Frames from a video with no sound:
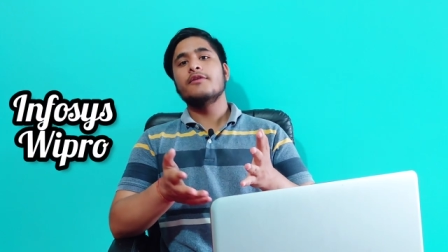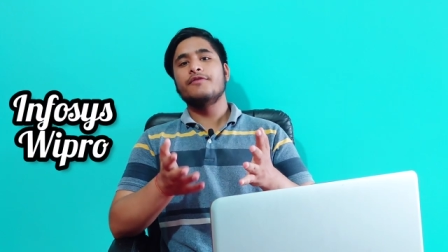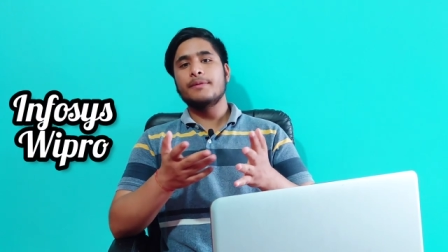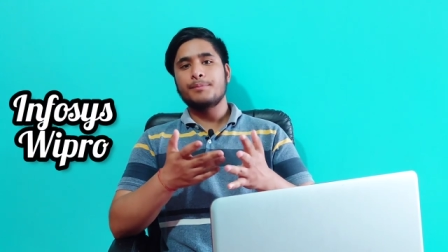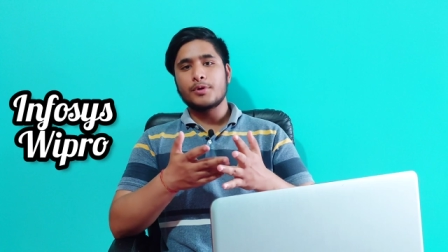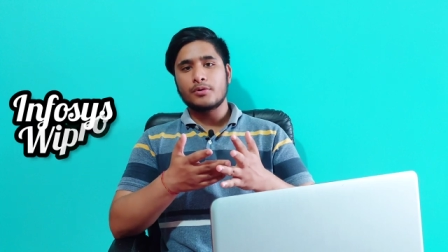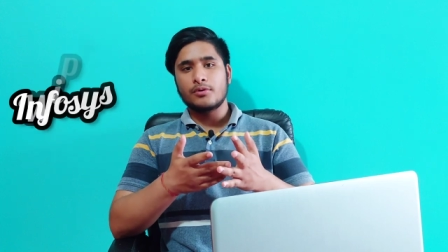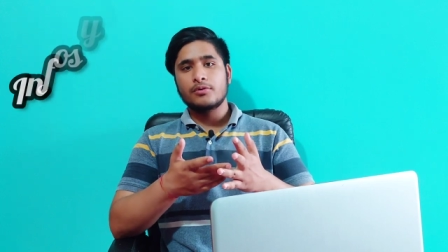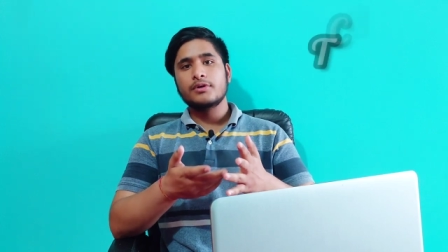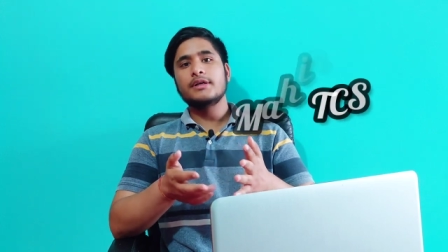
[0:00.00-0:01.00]
विप्रो
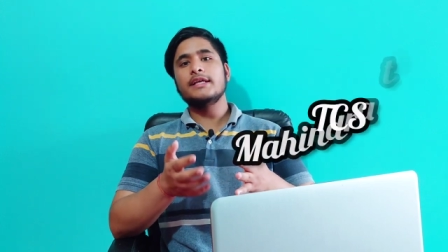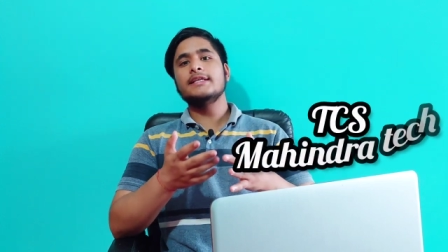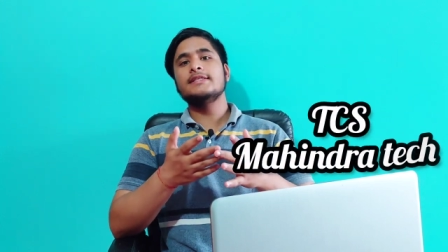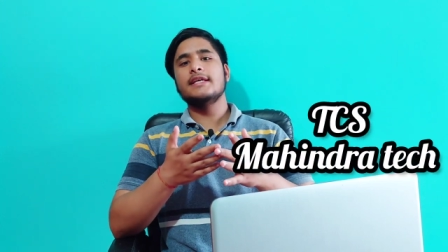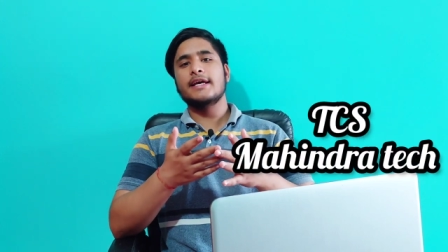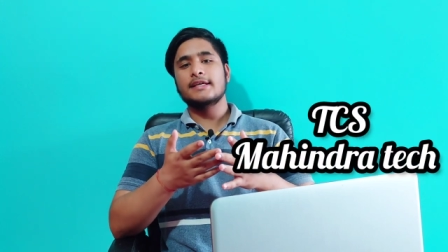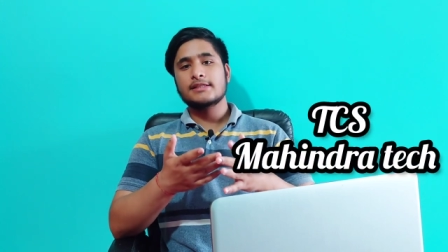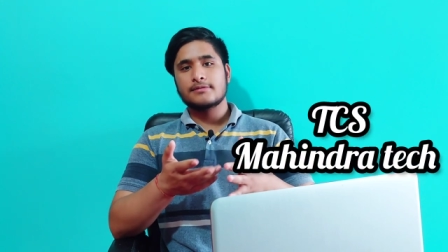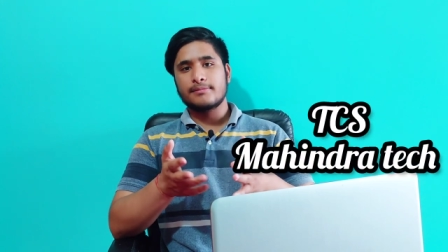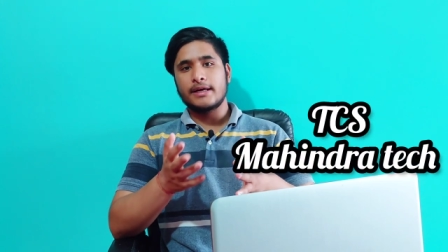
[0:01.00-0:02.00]
टीसीएस